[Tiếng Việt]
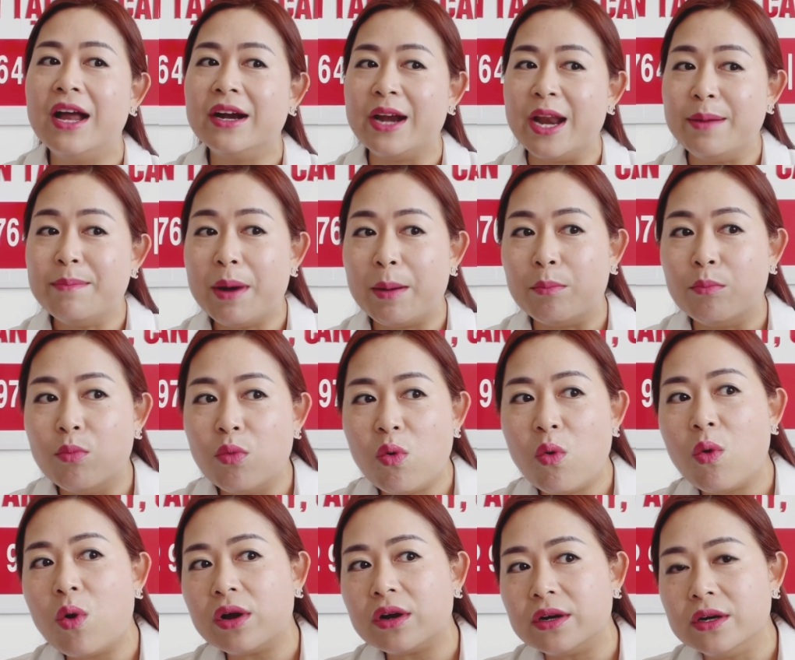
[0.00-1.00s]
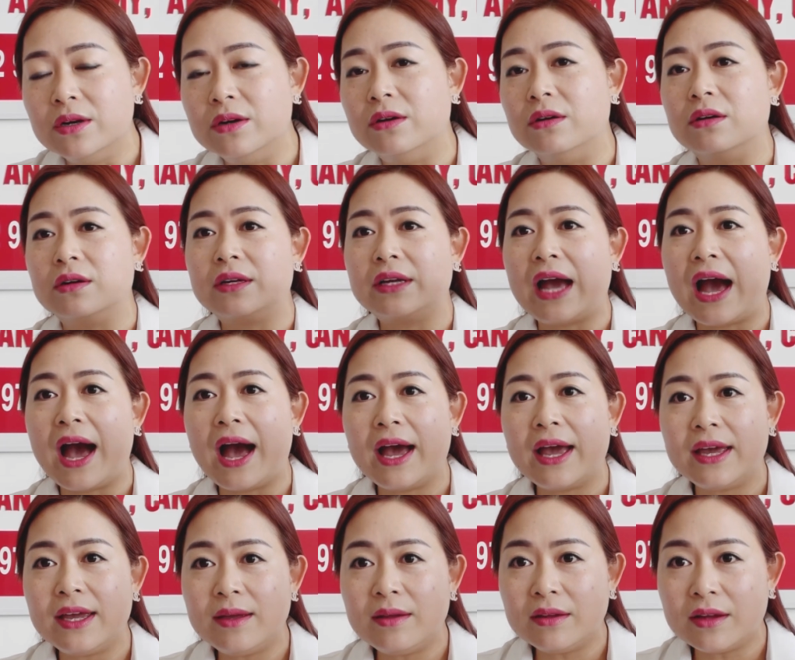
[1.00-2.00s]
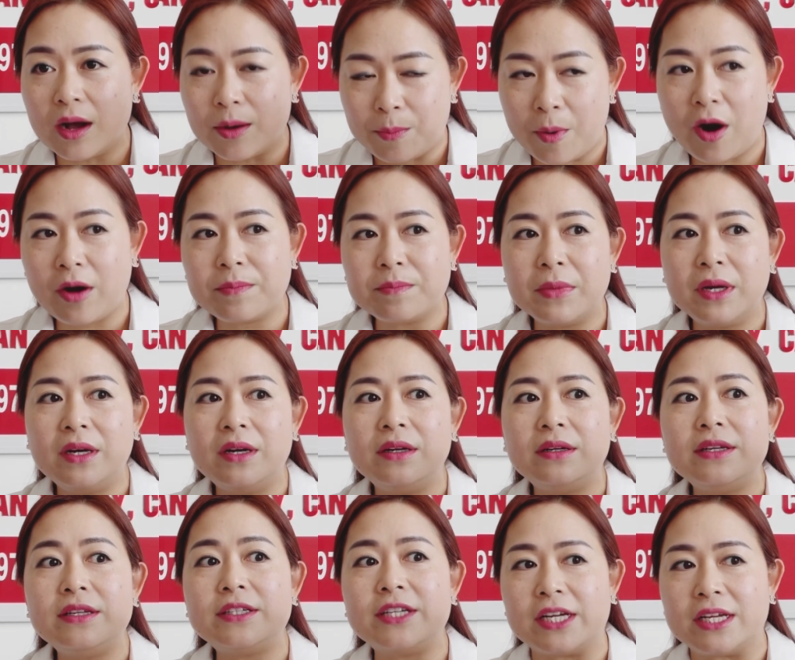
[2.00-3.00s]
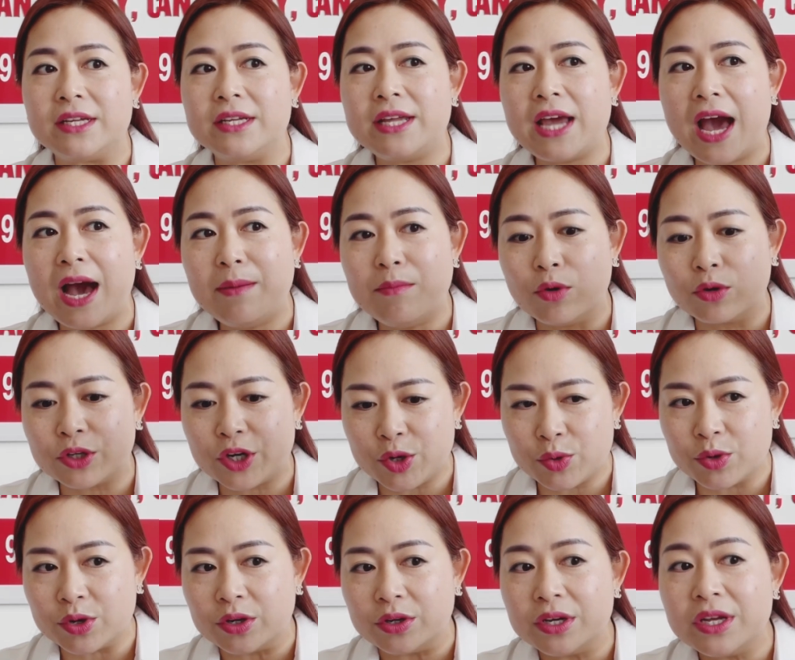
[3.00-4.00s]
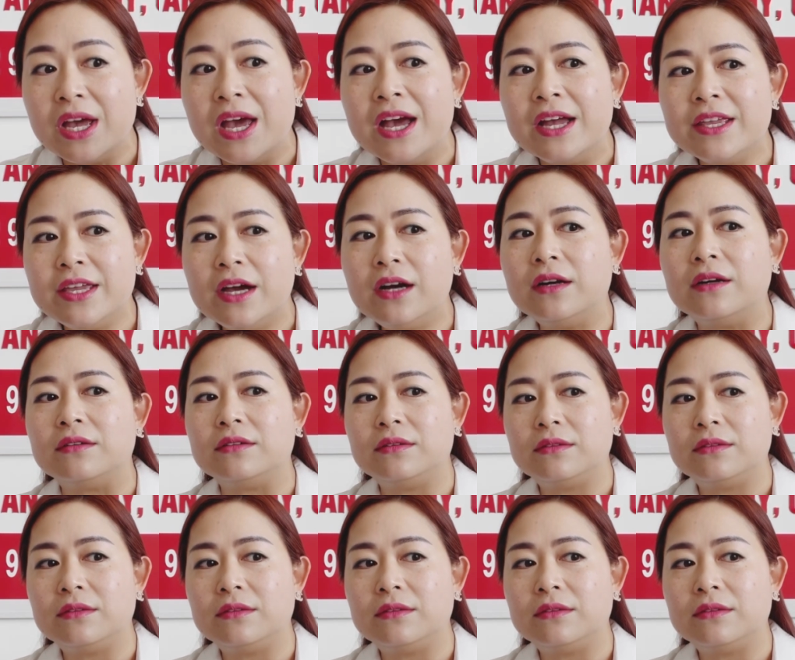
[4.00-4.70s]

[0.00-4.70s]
để mà mua được cái apartment trị giá một triệu rưỡi nhưng